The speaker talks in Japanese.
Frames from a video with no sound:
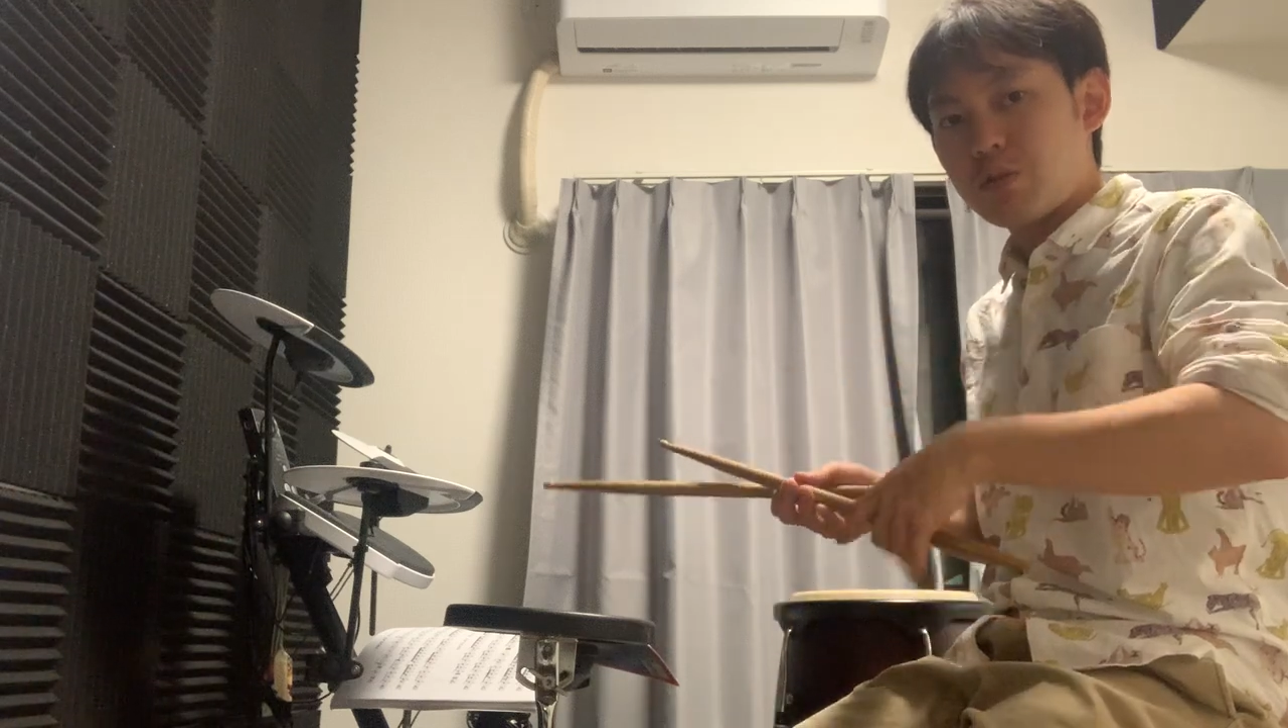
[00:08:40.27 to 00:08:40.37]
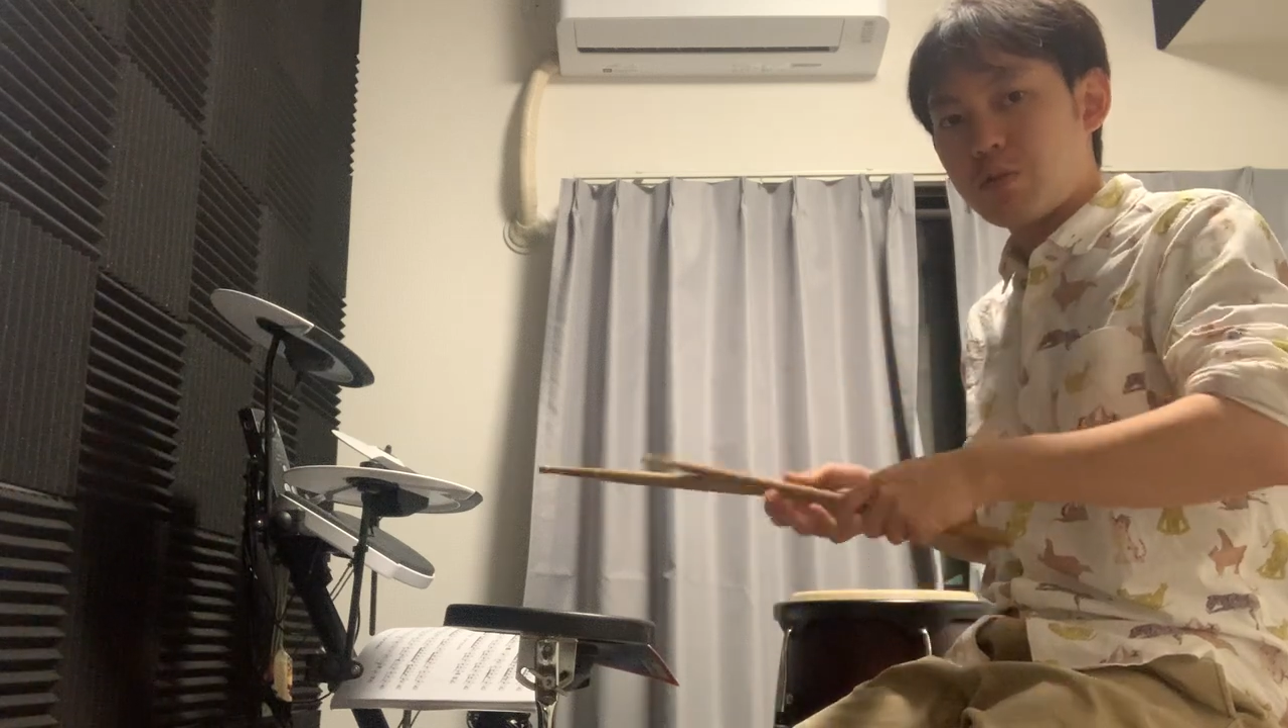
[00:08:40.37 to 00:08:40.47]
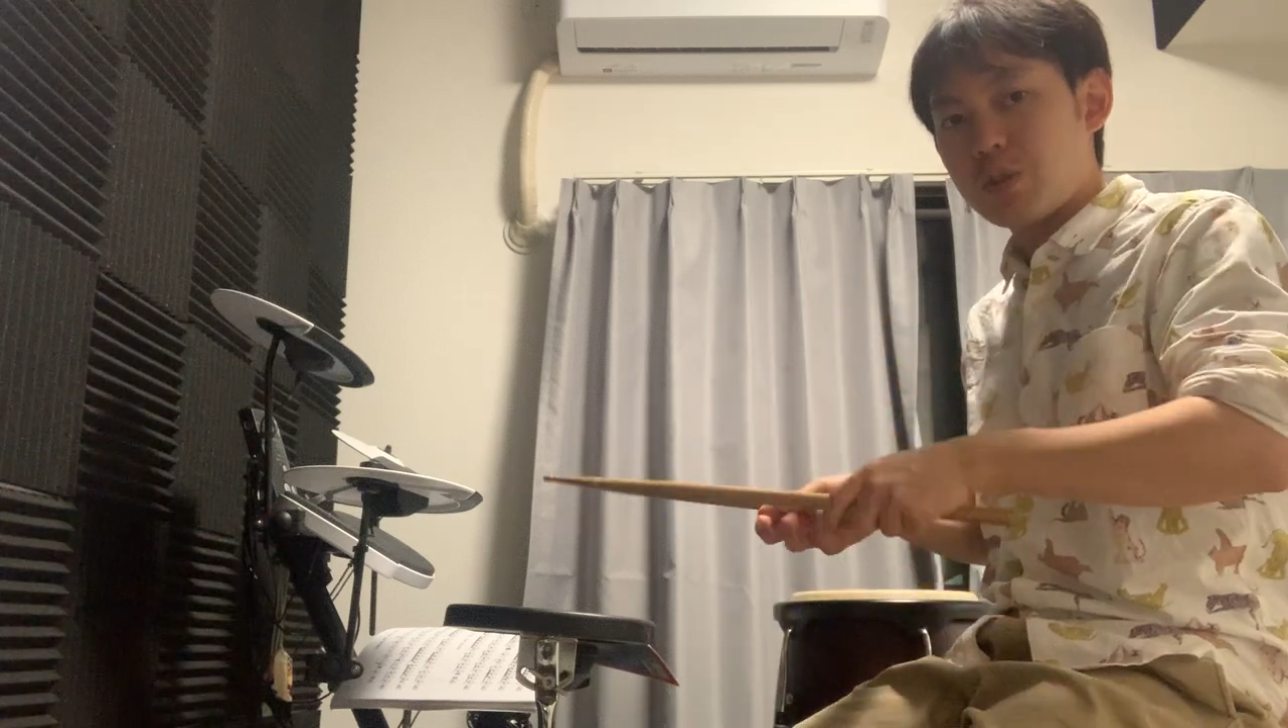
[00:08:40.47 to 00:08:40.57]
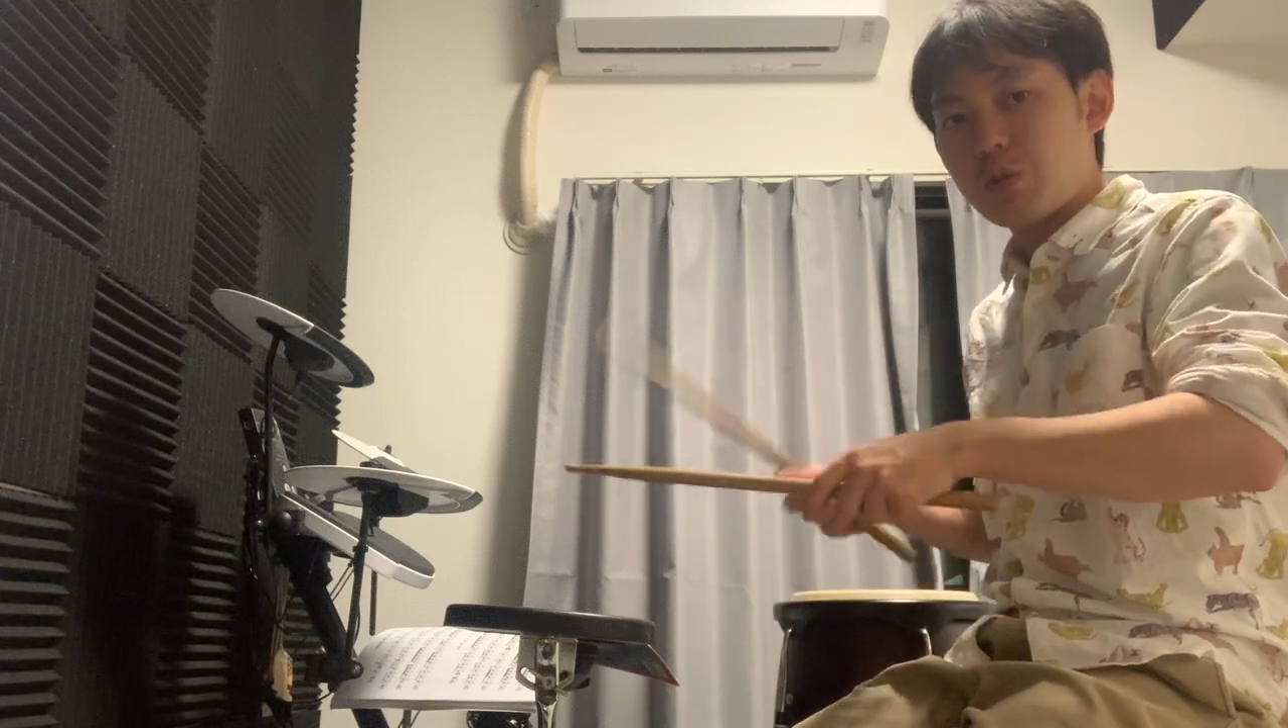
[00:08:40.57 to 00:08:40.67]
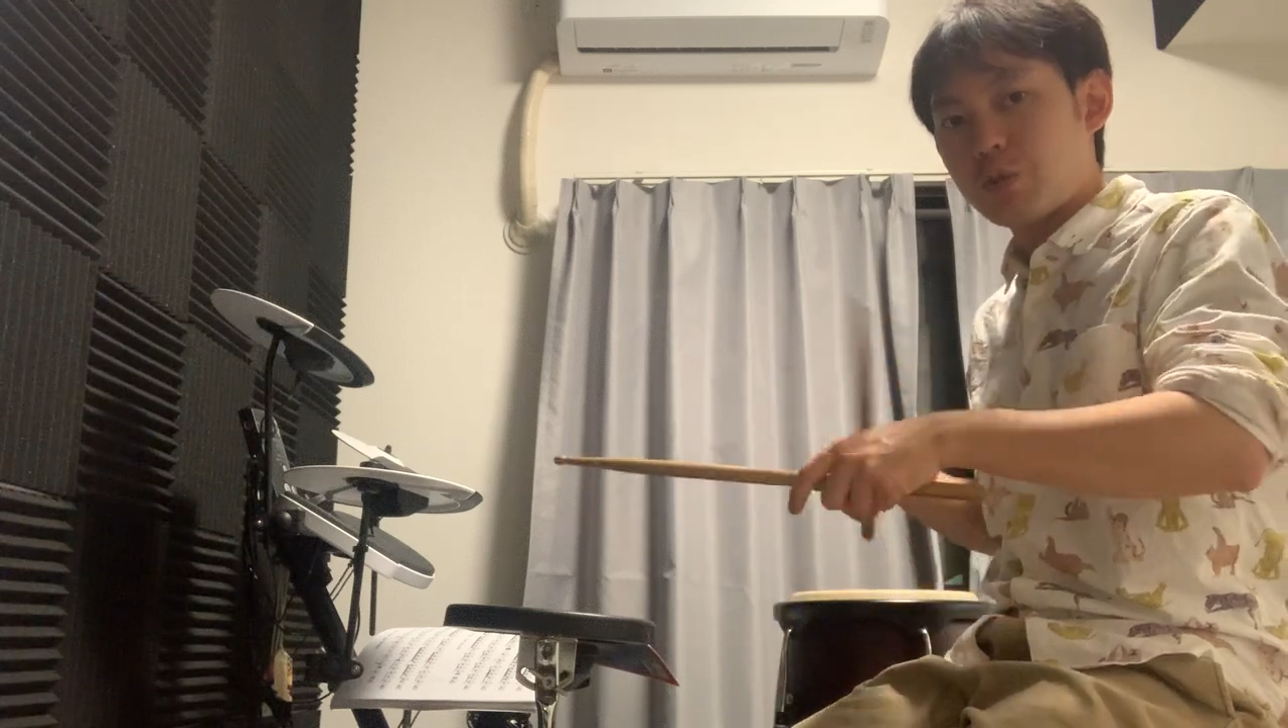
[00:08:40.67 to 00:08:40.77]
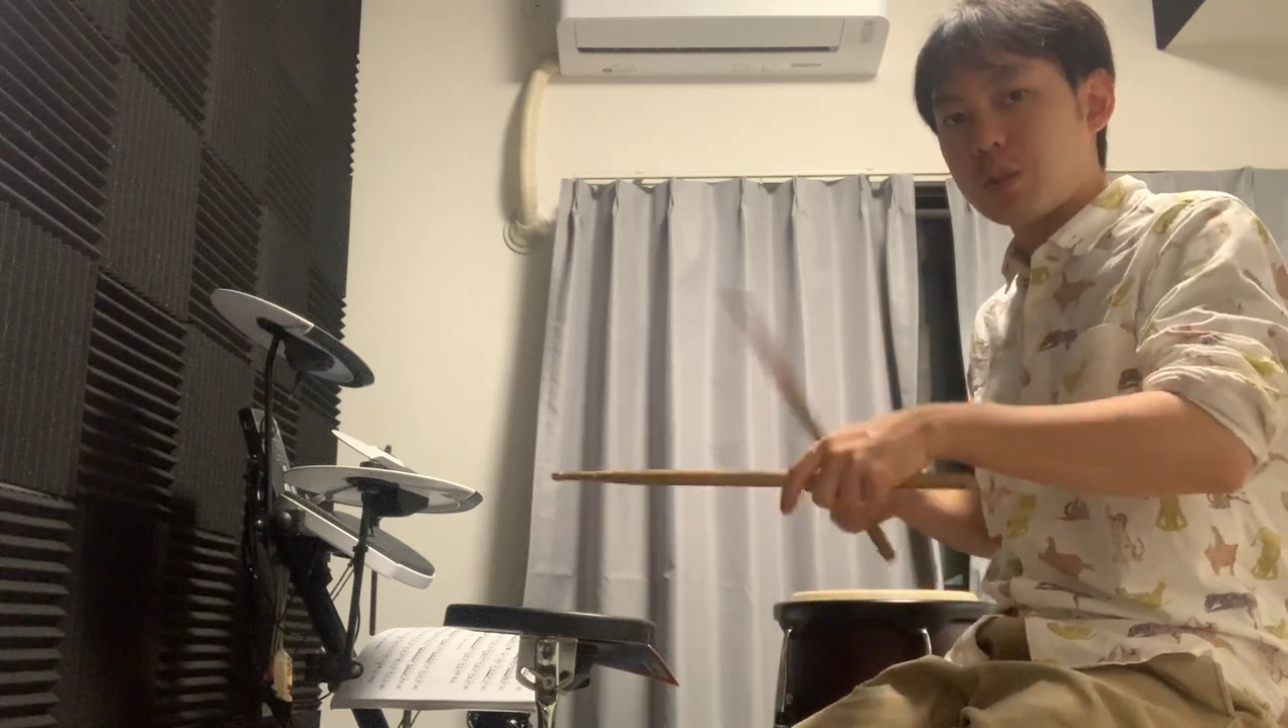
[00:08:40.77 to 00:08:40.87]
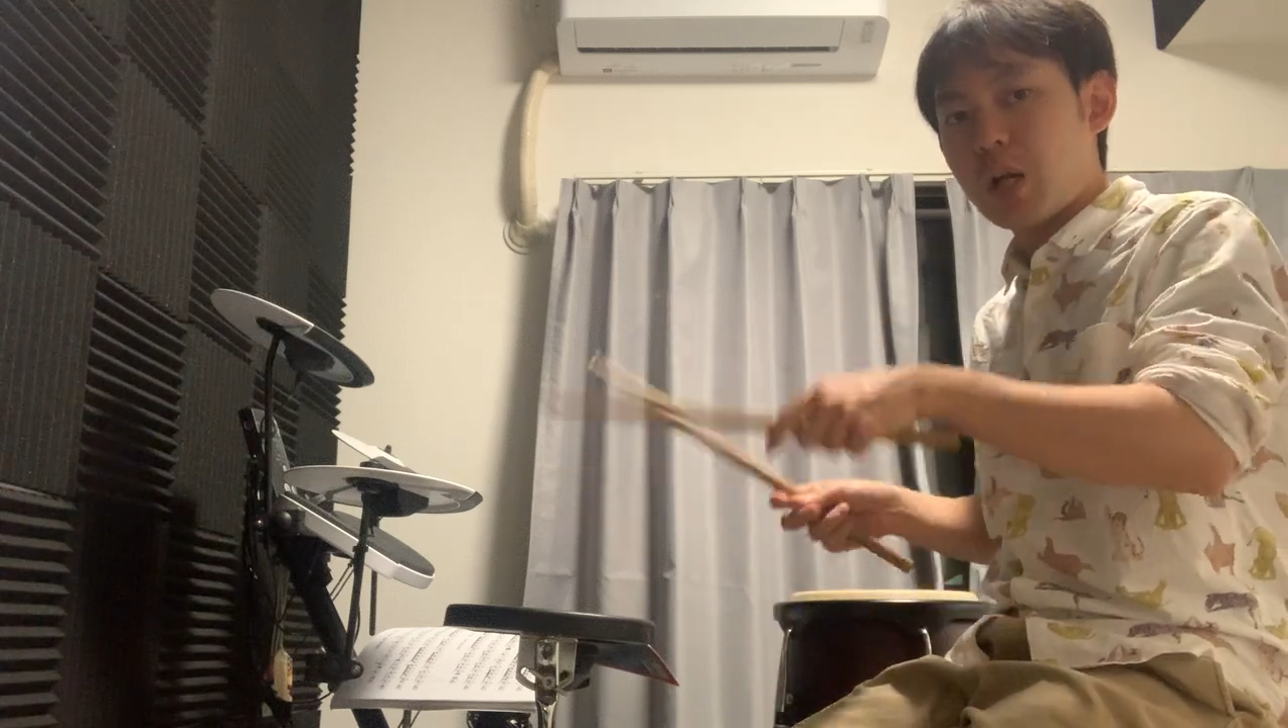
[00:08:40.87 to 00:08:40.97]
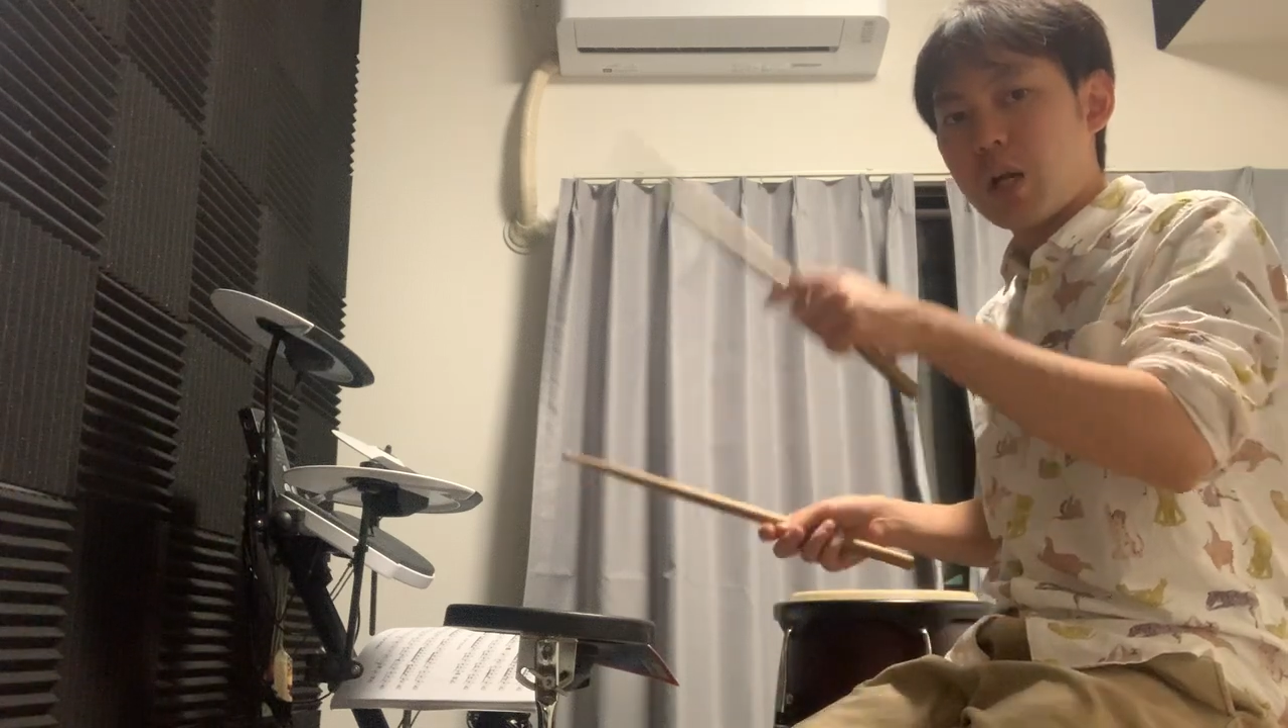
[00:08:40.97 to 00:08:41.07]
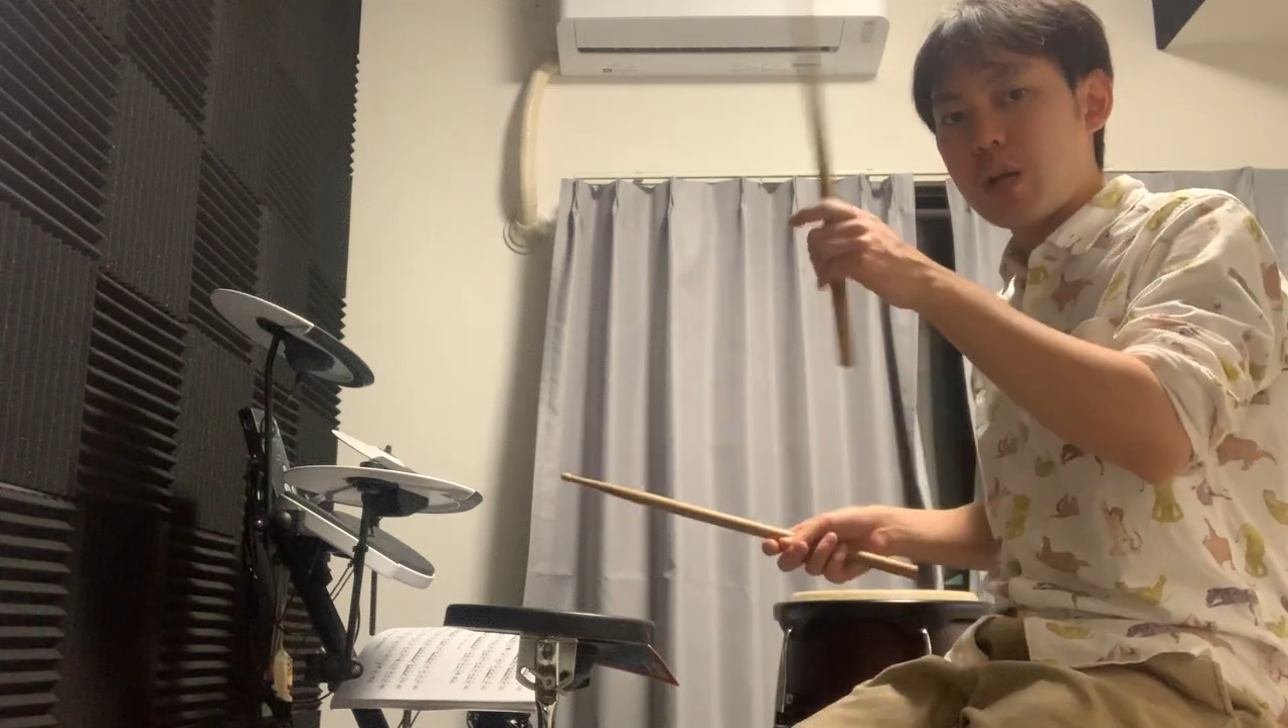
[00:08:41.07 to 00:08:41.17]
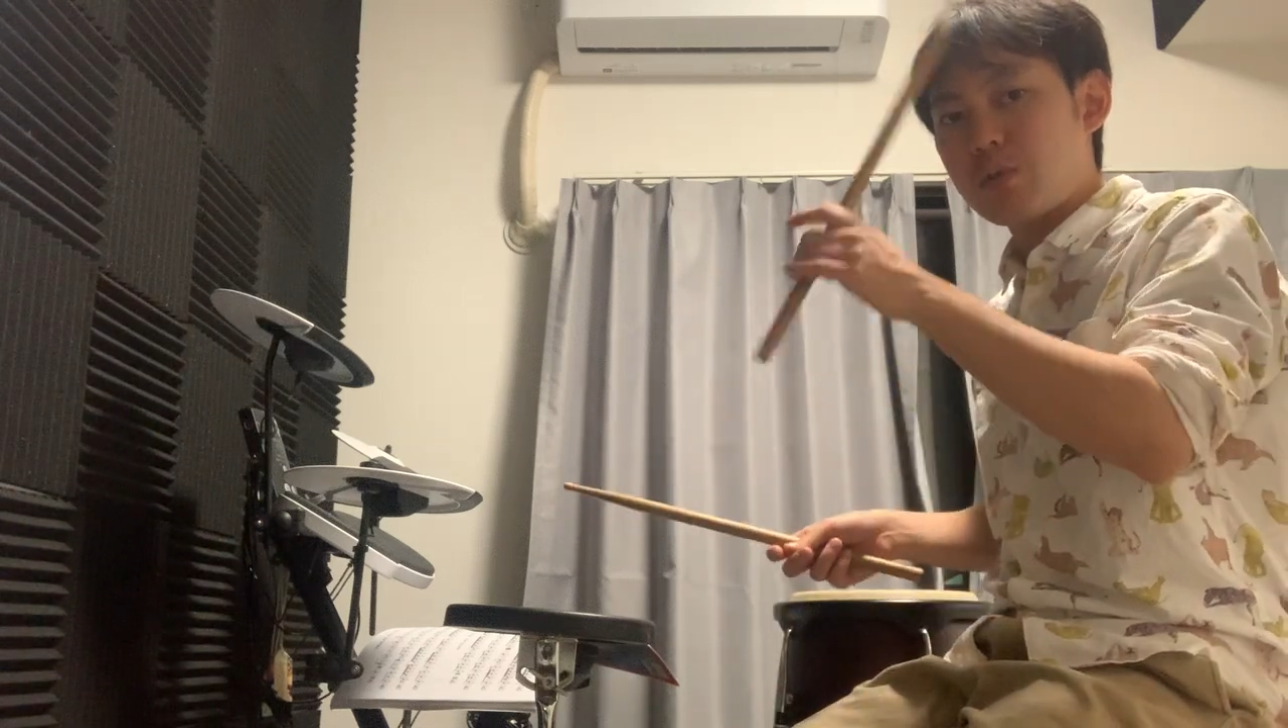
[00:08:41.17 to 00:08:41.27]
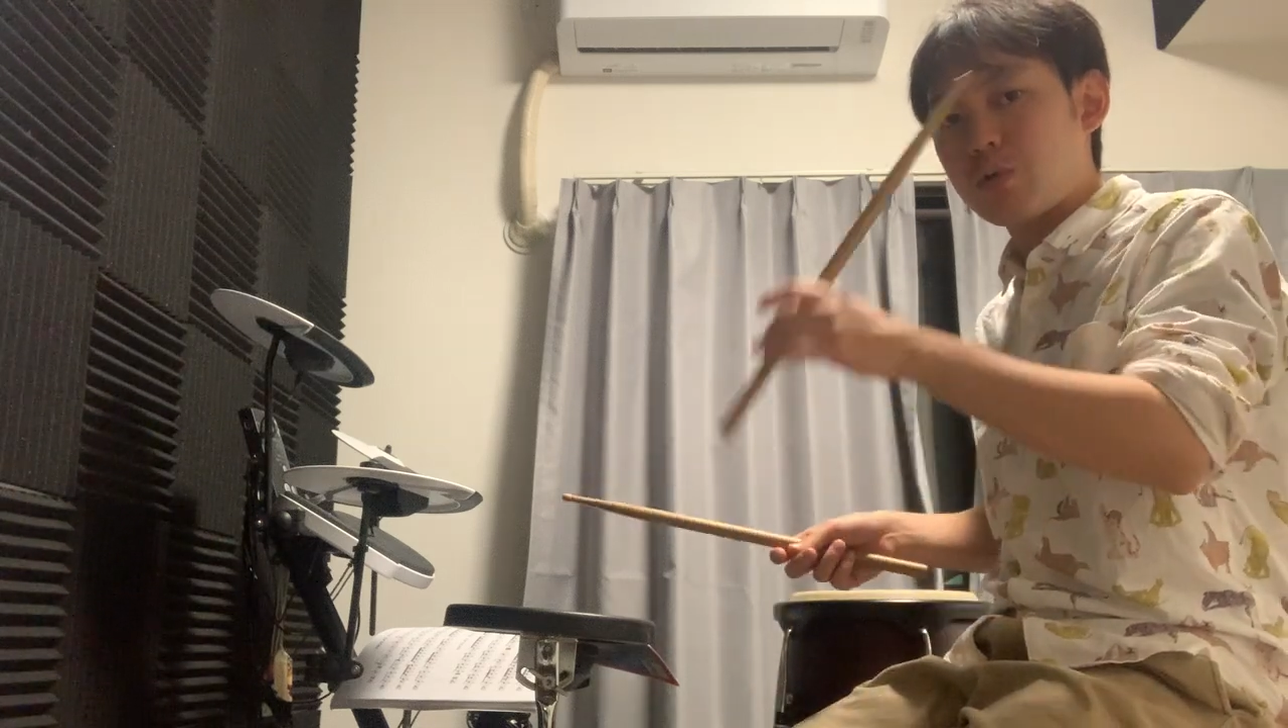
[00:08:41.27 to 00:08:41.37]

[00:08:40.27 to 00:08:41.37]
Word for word: るのはちょっと垂れる